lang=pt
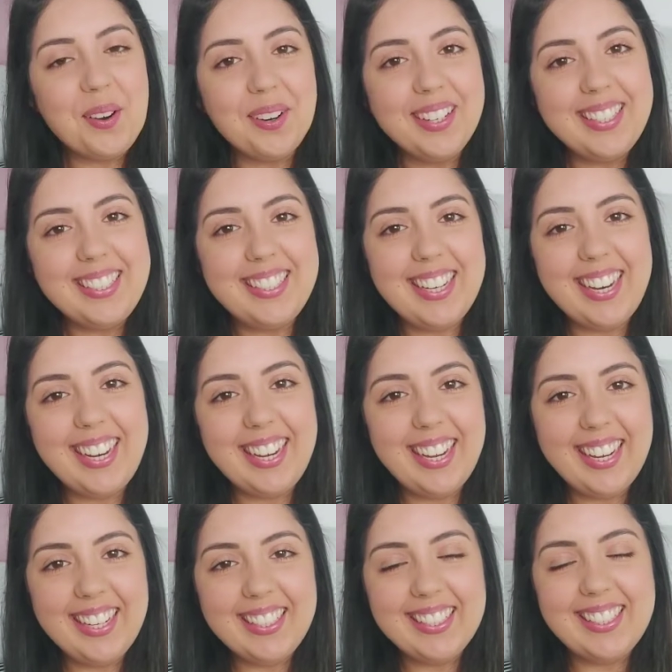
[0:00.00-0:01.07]
Oi,
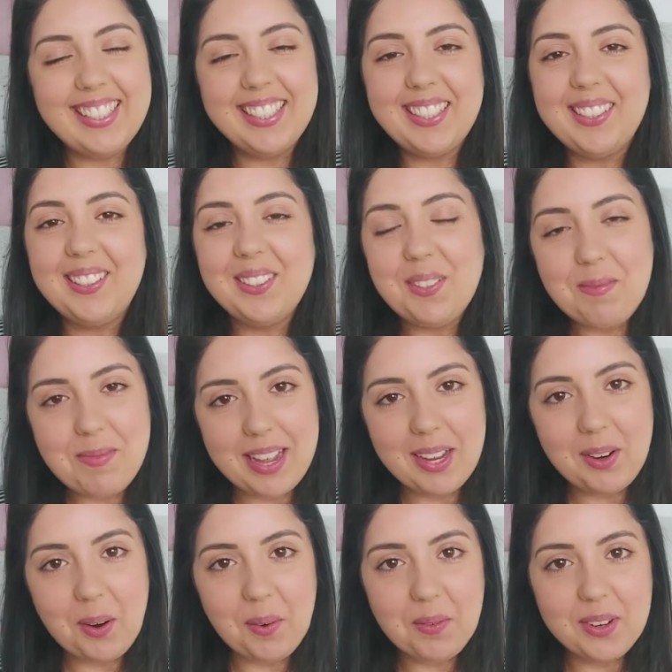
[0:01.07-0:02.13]
gente, tudo
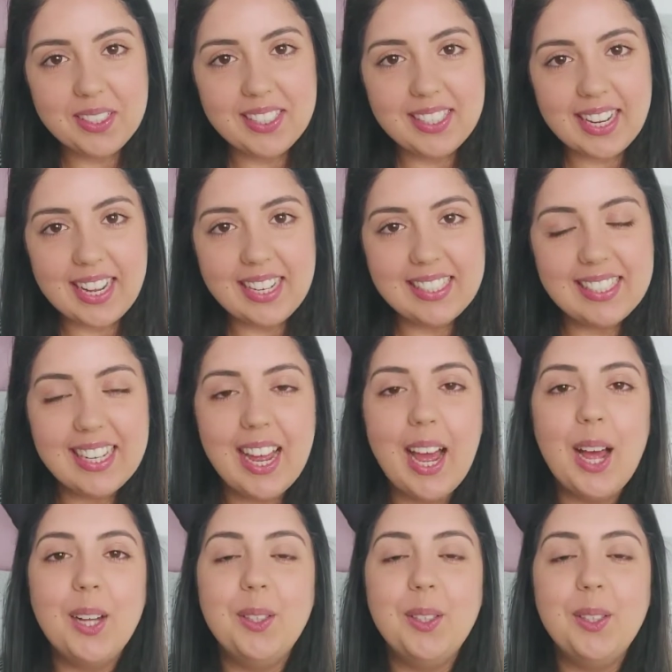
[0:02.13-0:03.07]
bem com vocês?